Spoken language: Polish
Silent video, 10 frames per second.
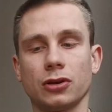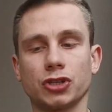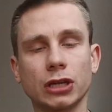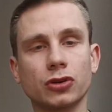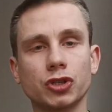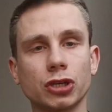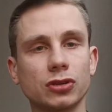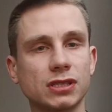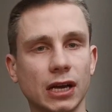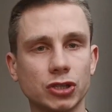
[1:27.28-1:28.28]
Rzadko się
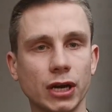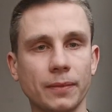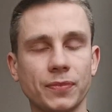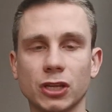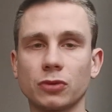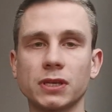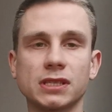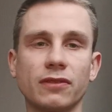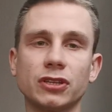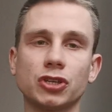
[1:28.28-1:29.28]
to zdarza,
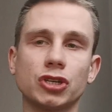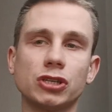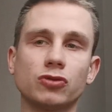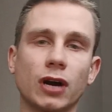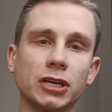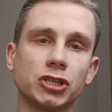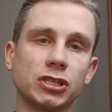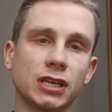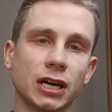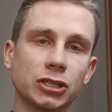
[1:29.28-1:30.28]
natomiast nawet jeżeli
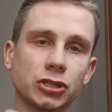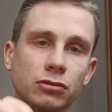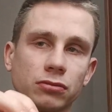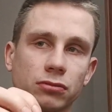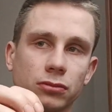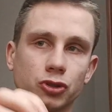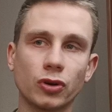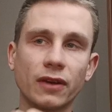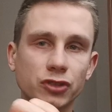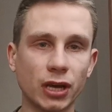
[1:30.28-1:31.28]
słuchajcie, jest jakaś
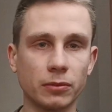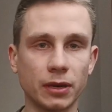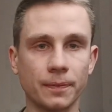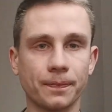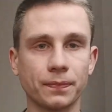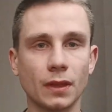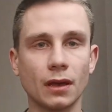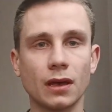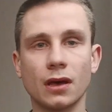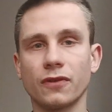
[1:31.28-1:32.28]
dziura w ziemi
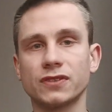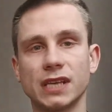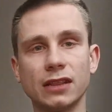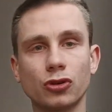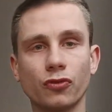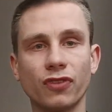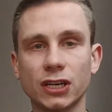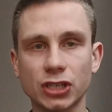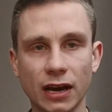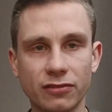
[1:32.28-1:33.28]
w centrum
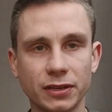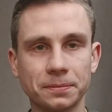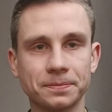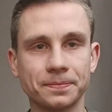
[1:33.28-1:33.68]
Warszawy